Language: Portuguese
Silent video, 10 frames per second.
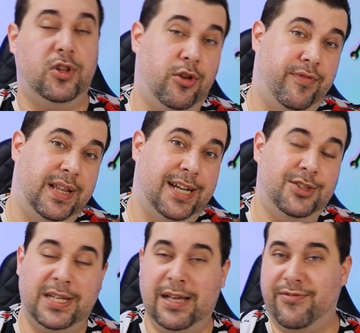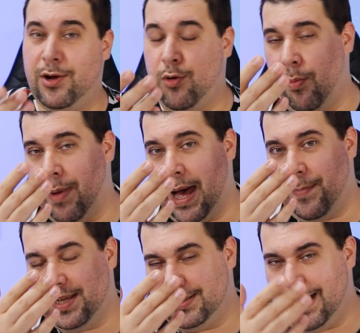Uma outra novidade tem a ver com
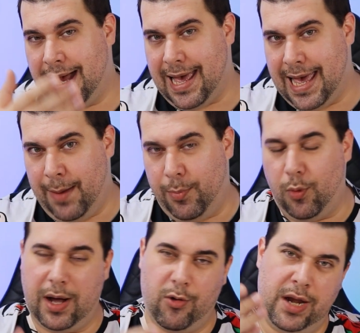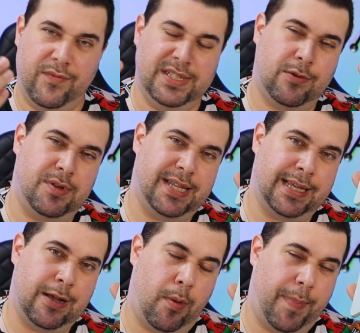mapas da Apple. Agora você
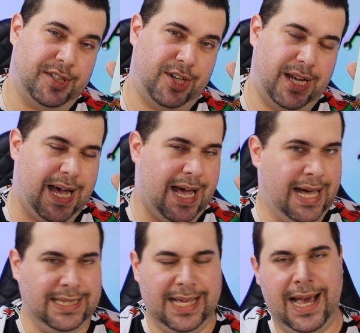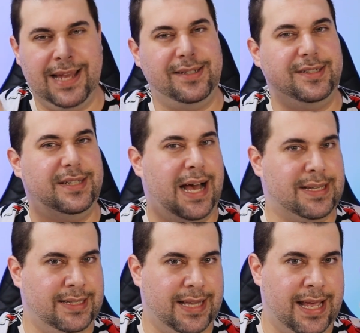consegue compartilhar radares,
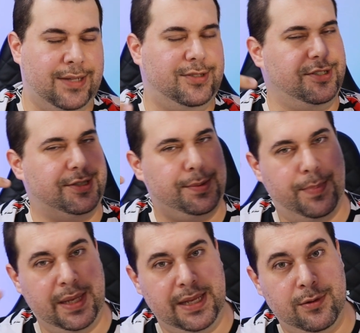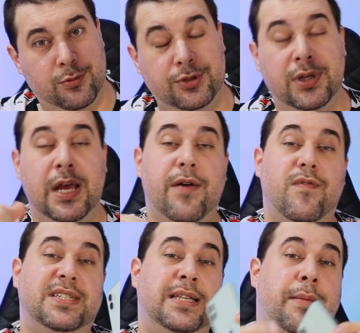acidentes, perigos.
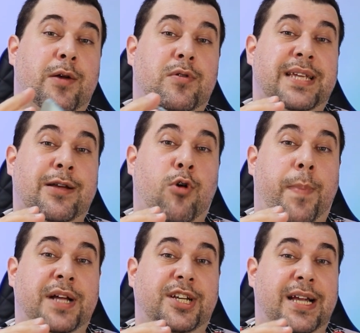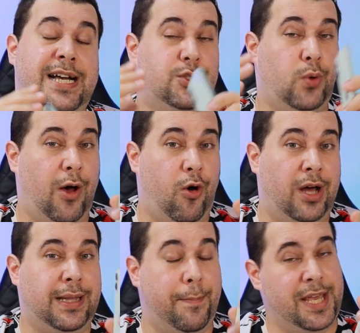Você também consegue compartilhar a sua
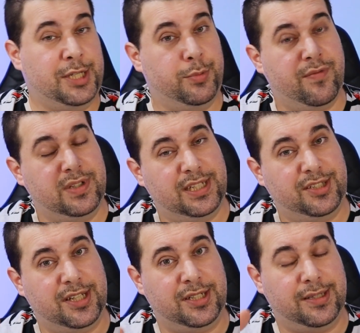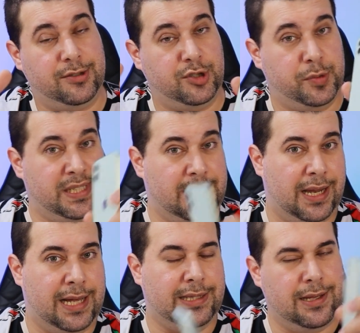rota mesmo que você esteja andando de
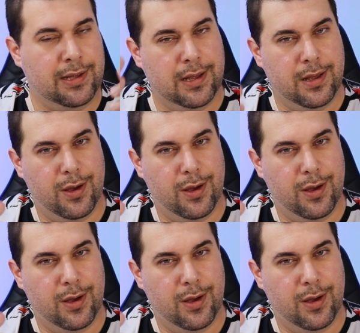bicicleta